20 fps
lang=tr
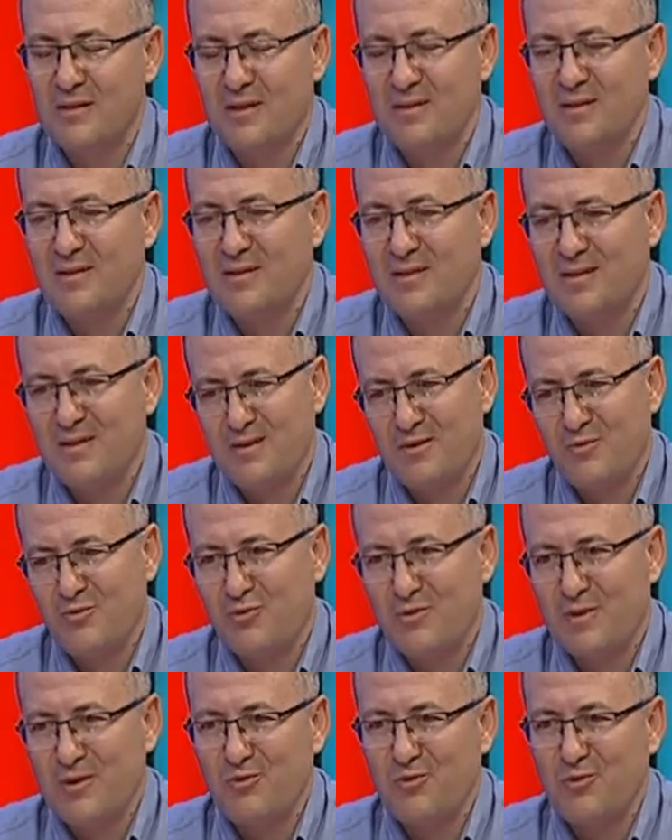Allah'a hani
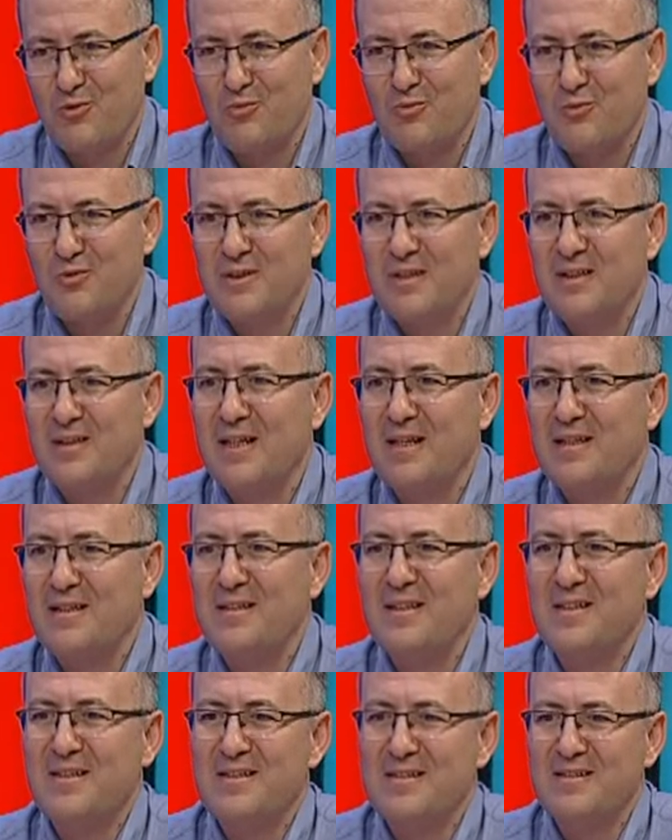şükrediyorum burada
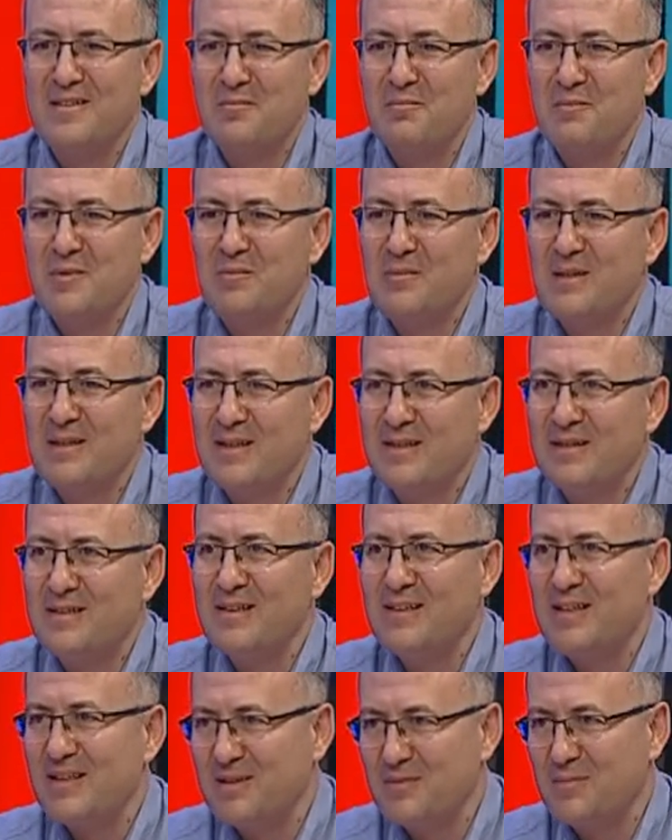kendi en azından
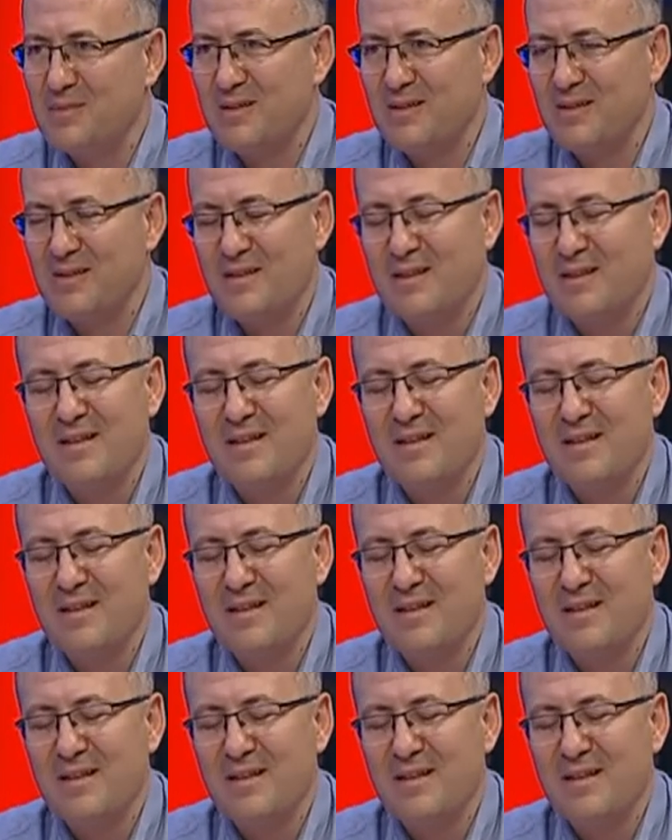memleketlilerime,